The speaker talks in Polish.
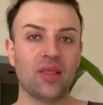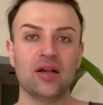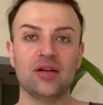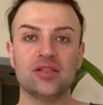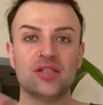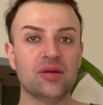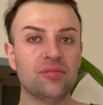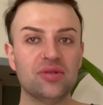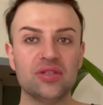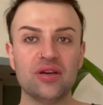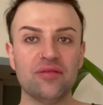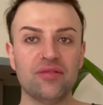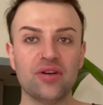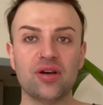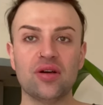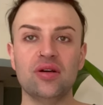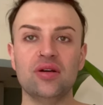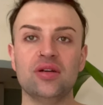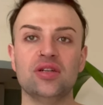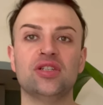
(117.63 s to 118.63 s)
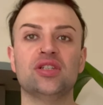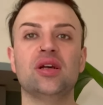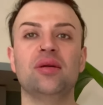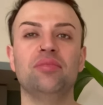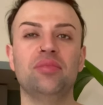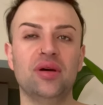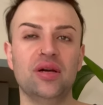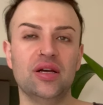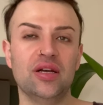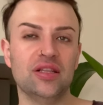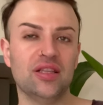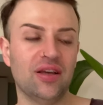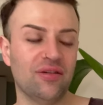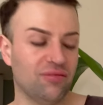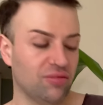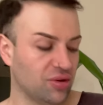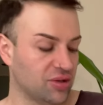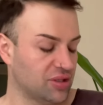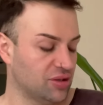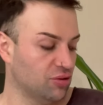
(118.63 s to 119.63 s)
E, żeby, się, e, żeby te
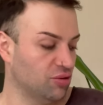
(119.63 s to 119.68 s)
włosy